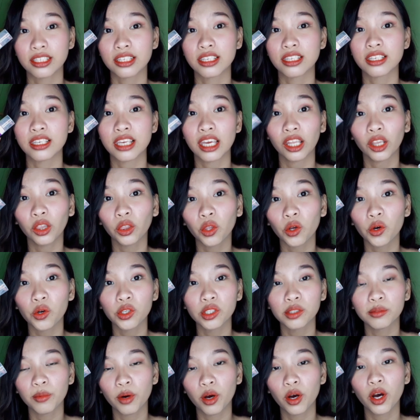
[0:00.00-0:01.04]
sa skin
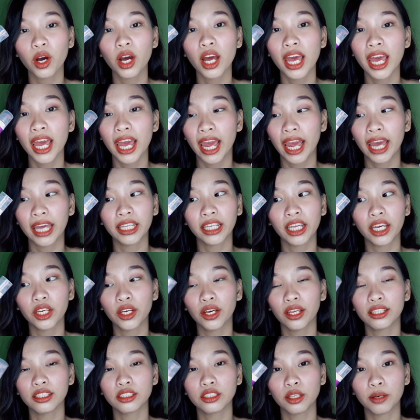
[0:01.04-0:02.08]
tone mo. And
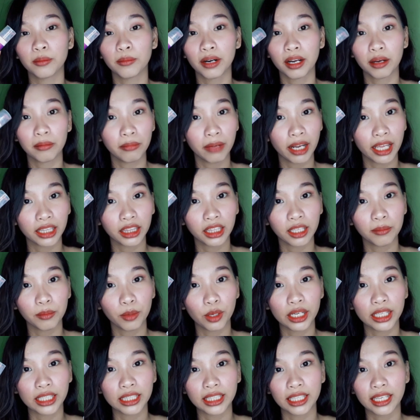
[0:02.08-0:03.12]
ayun, sobrang
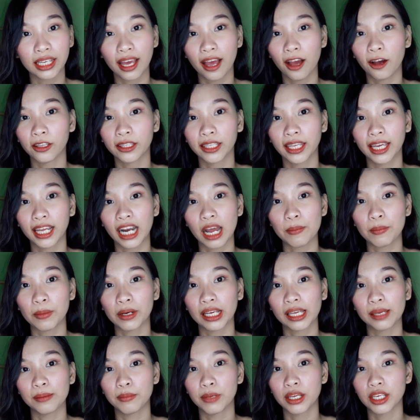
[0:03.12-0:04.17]
blendable, hindi nga ako
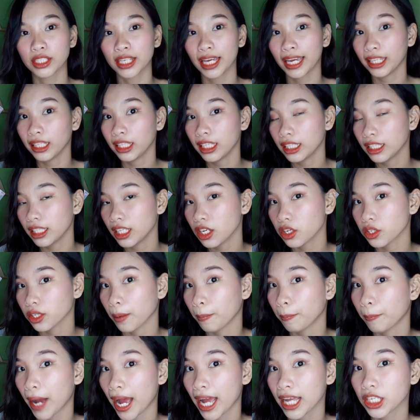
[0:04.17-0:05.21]
nahirapang i-blend siya. And hindi
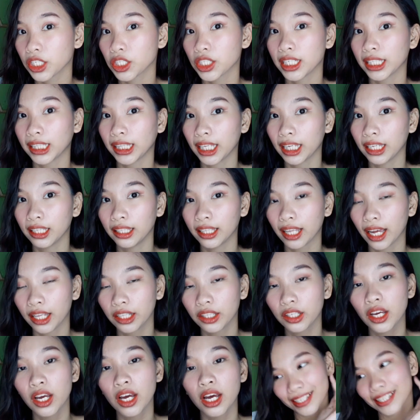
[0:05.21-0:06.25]
siya patchy
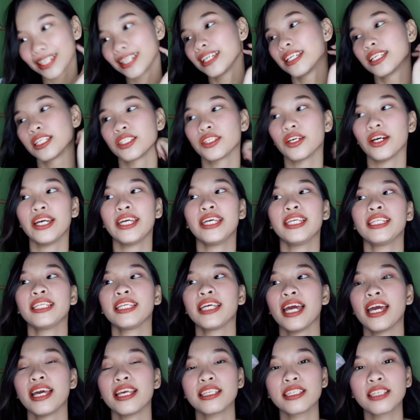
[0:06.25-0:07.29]
tignan. So
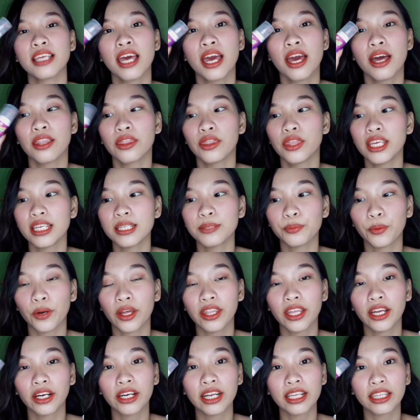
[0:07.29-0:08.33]
ayun guys, this
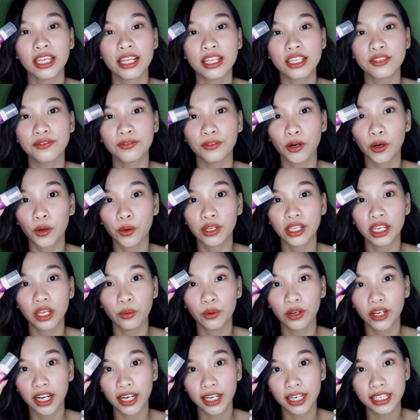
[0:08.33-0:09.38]
product details for
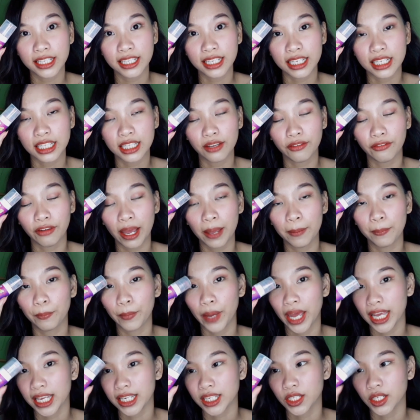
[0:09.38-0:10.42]
only 165
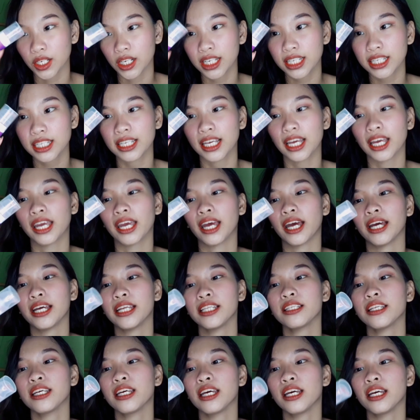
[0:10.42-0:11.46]
pesos.
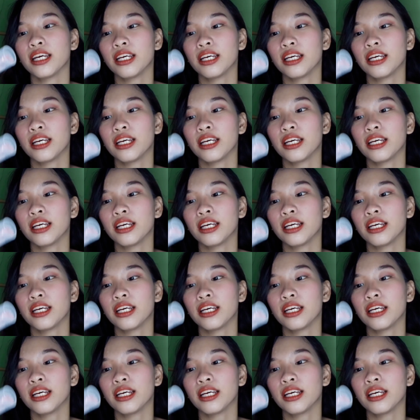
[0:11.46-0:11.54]
Ayan.